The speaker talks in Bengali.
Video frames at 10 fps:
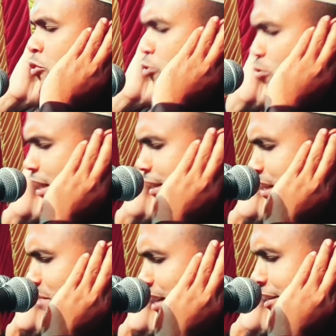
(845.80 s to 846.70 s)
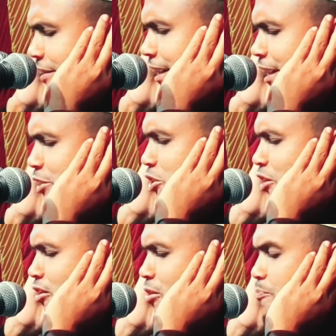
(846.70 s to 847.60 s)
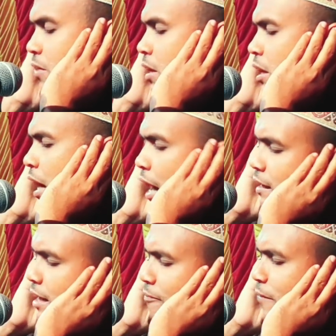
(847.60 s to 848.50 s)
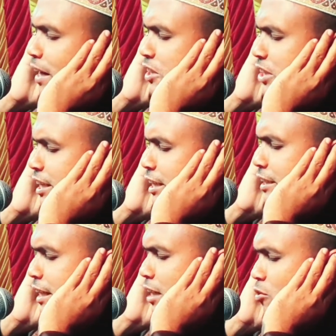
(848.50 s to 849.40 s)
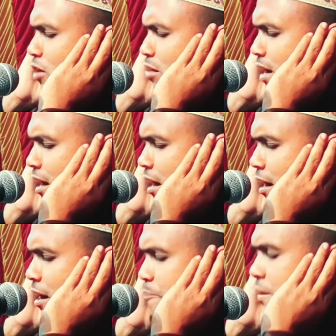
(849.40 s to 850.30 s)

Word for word: তোমাদের ইমানের টেস্ট করো আল্লাহ পাক জানিয়ে দিলেন অবাব